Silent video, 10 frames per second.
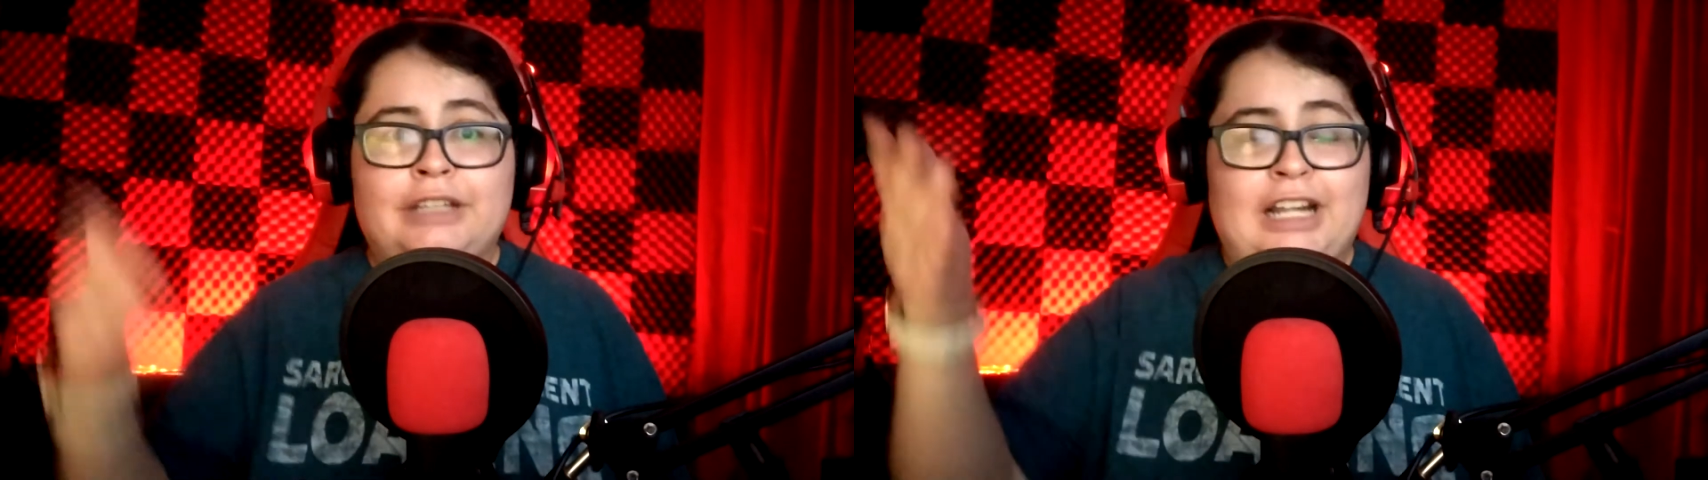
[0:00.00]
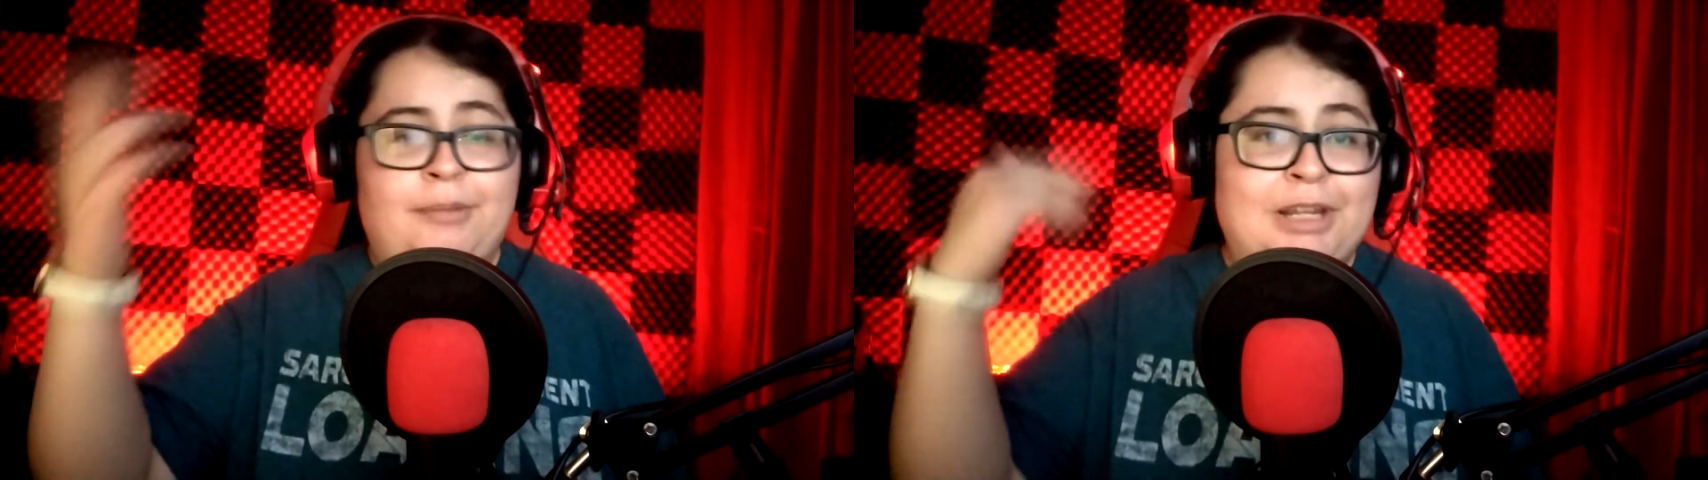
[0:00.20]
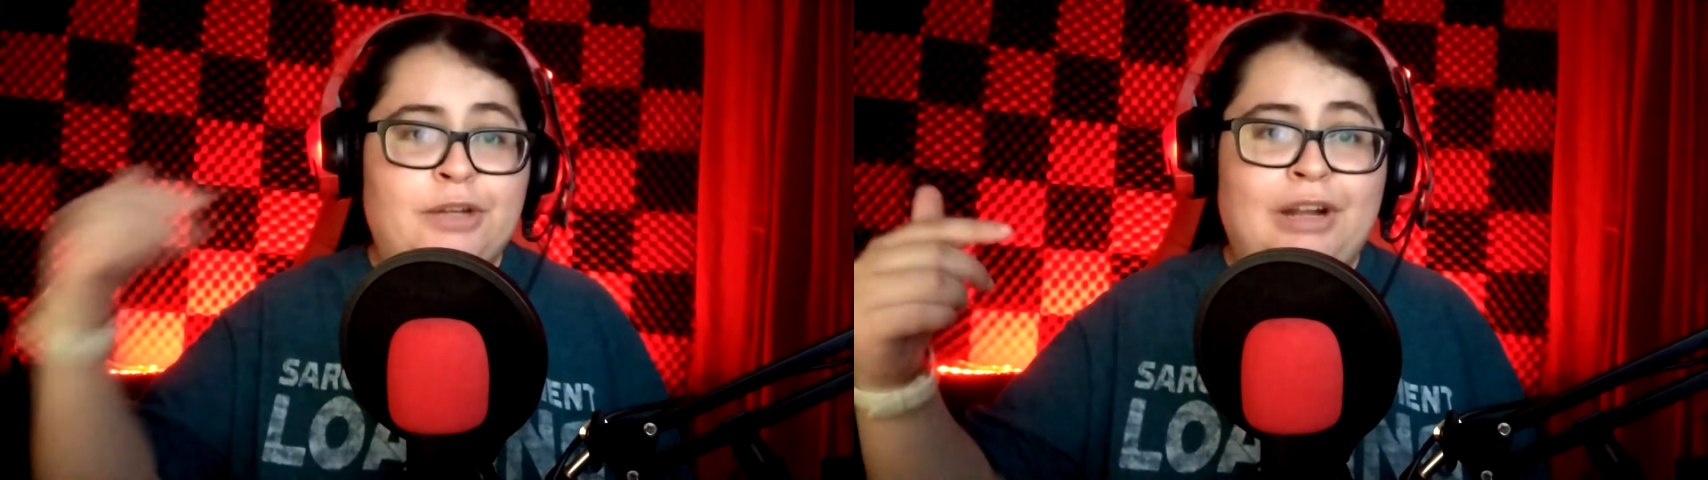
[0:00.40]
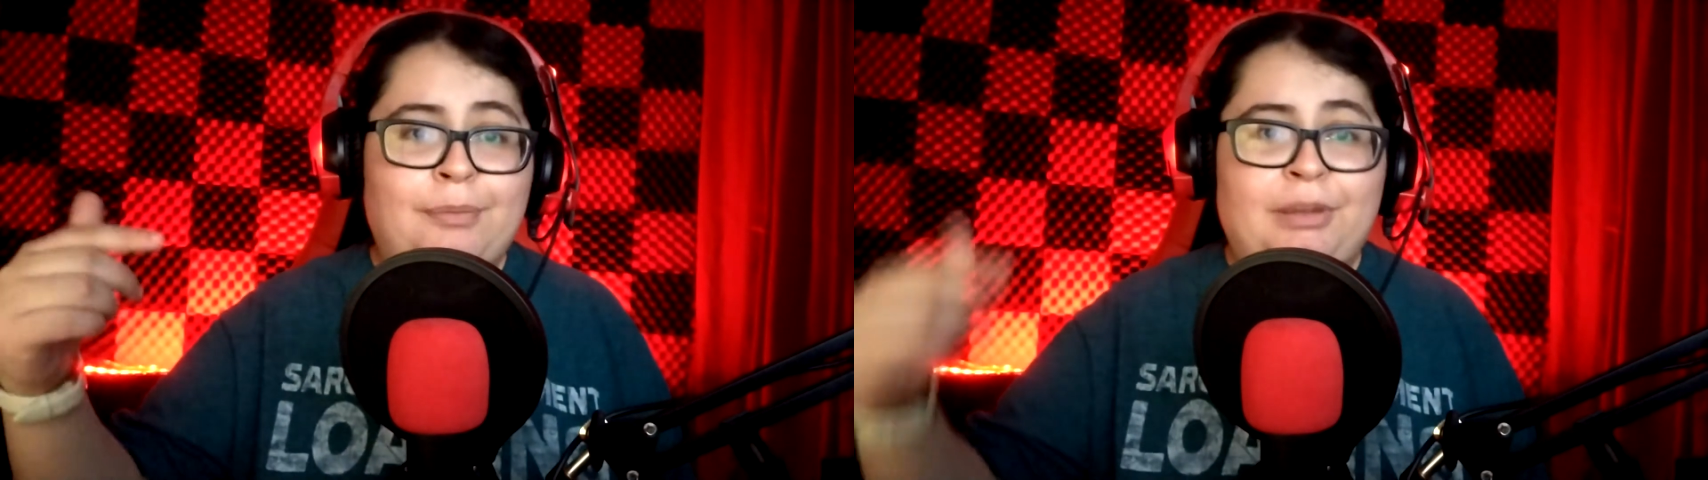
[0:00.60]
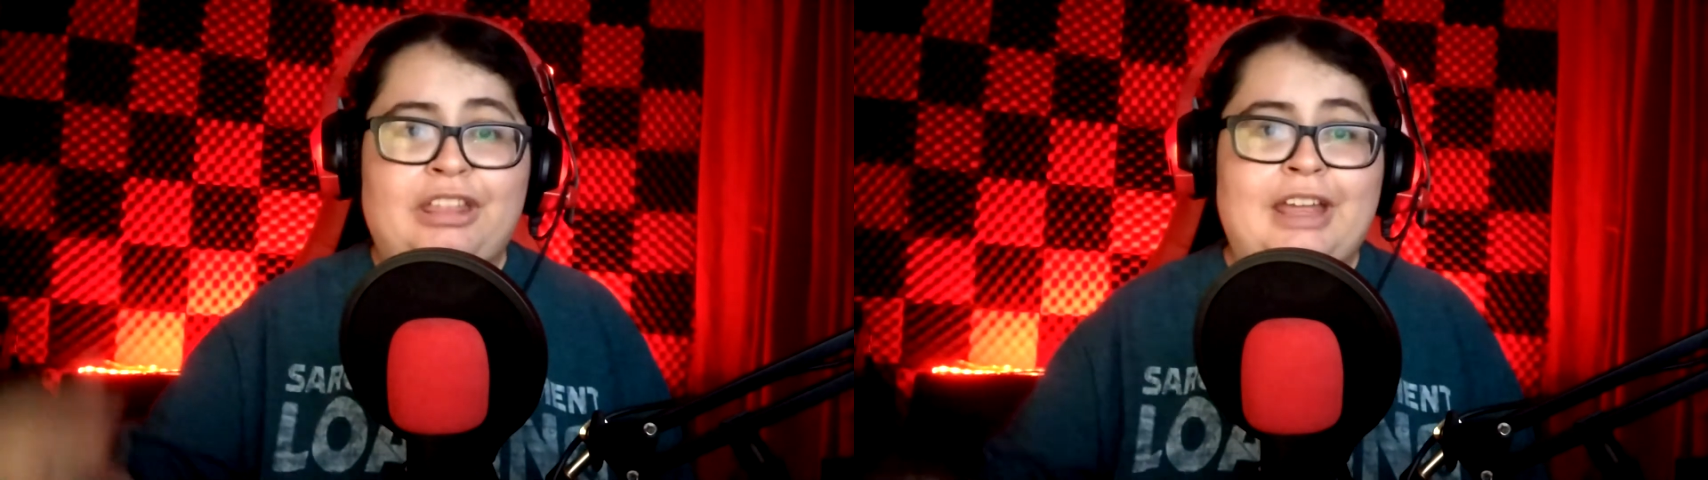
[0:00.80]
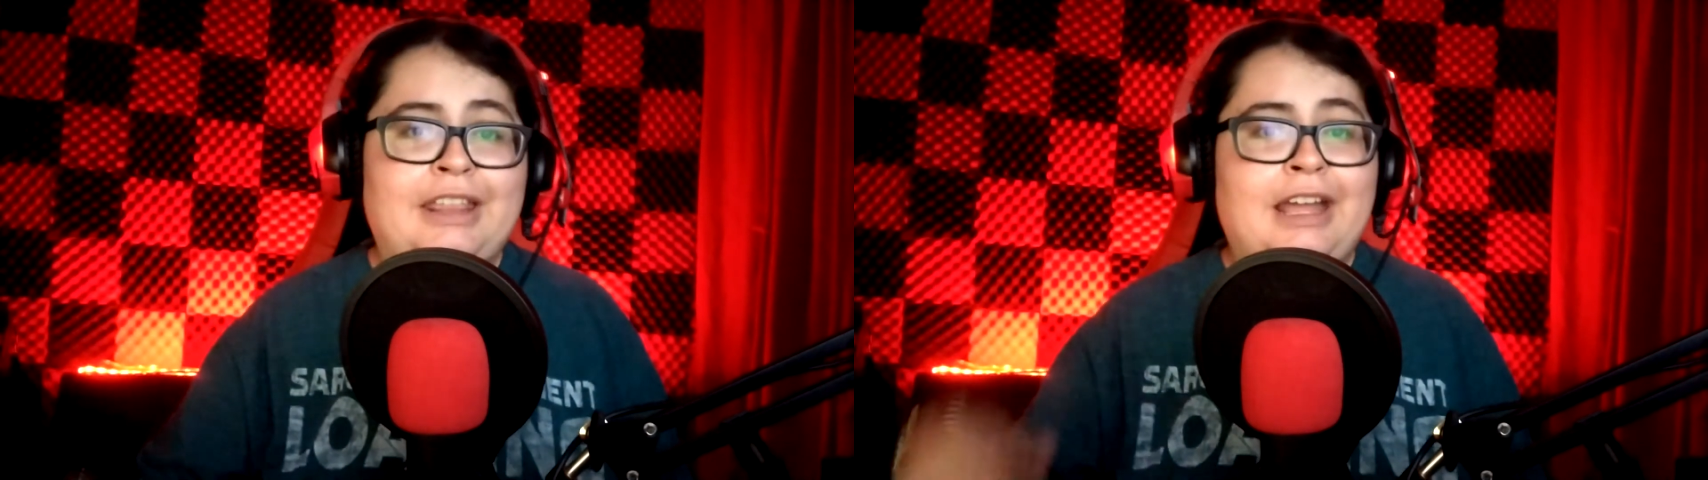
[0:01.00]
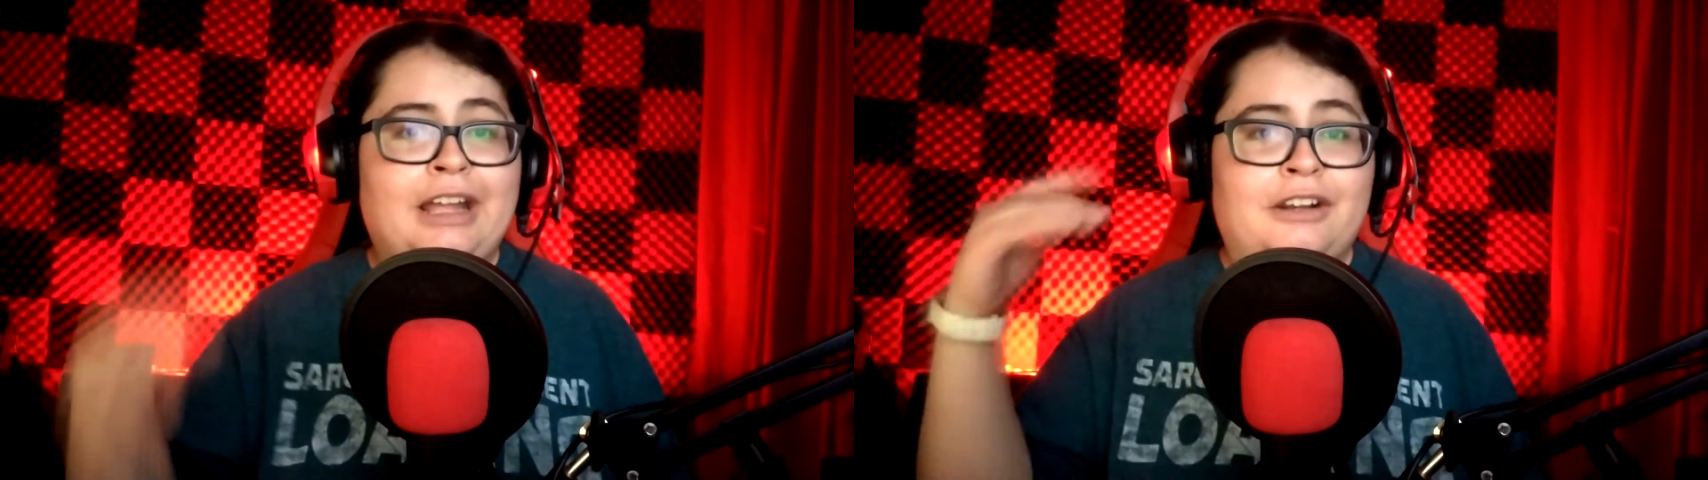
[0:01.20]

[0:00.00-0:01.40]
de la película pasada,